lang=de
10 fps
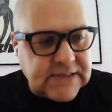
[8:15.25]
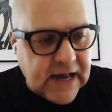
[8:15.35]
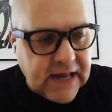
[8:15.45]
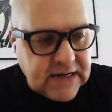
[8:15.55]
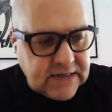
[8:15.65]
ein
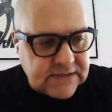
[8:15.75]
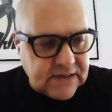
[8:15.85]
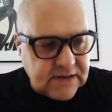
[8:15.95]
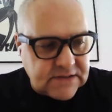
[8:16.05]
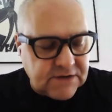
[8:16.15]
Teil
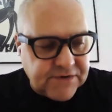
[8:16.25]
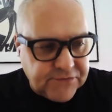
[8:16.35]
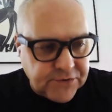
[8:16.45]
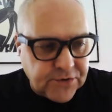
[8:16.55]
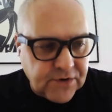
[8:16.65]
dieser, dieser
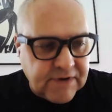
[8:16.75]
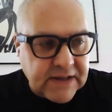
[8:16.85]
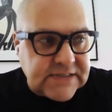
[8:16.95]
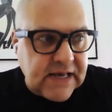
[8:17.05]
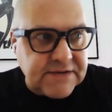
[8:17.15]

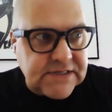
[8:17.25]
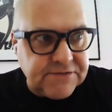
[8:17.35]
Verführung, weil sehr,